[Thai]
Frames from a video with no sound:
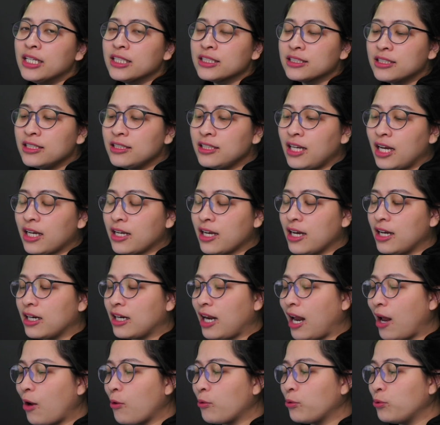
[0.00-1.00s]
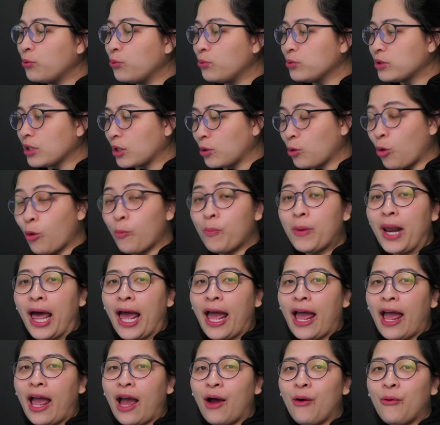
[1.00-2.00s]
ซึ่งถ้าเกิดเราดูจากงบ
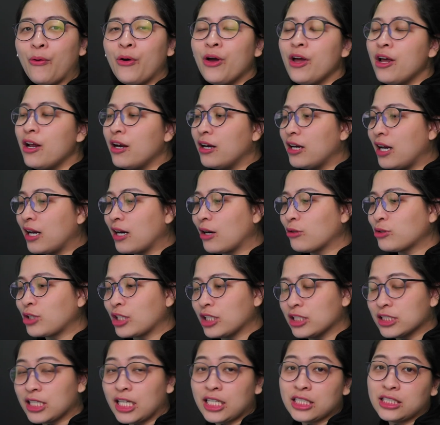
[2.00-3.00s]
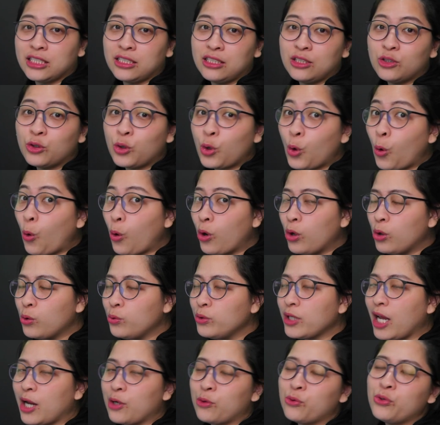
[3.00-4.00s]
แล้ว แล้วเราตัดสินใจซื้อโดรนรุ่น
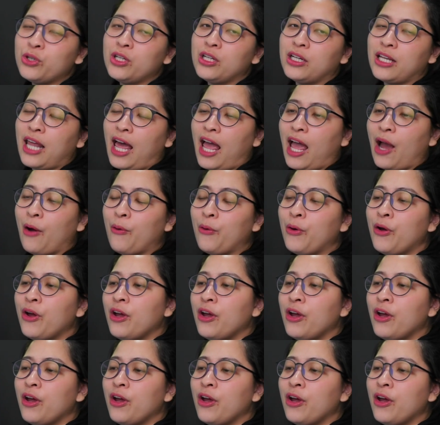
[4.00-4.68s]
ใดรุ่นหนึ่งแล้ว